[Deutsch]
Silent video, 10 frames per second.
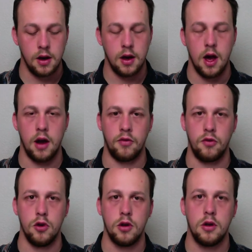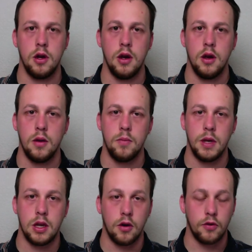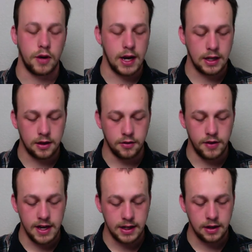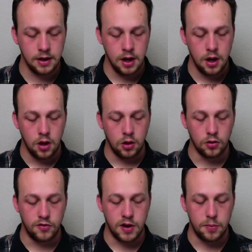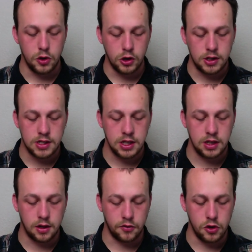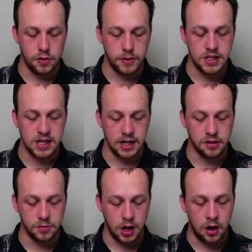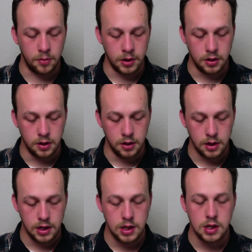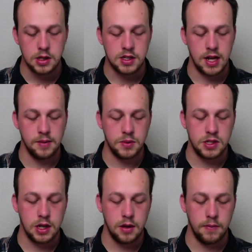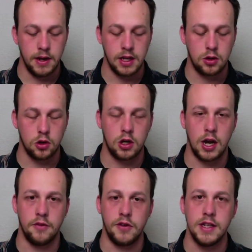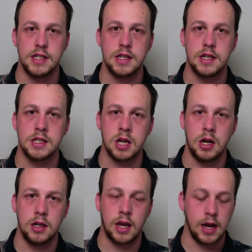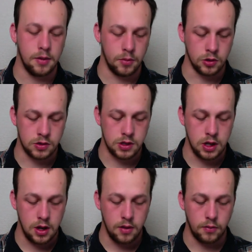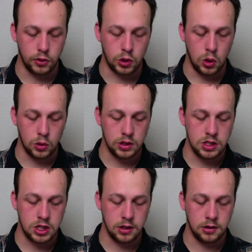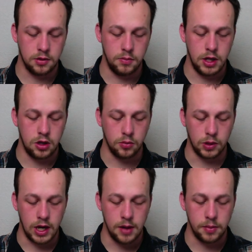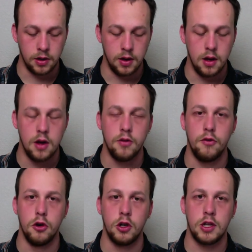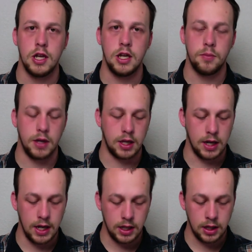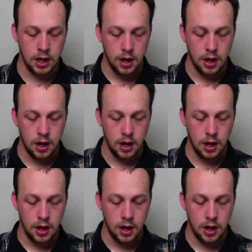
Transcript: Er führt mich auf rechten Wegen und verbürgt sich dafür mit seinem Namen. Selbst wenn ich durch ein finsteres Tal gehen muss, wo Todesschatten mich umgeben, fürchte ich mich nicht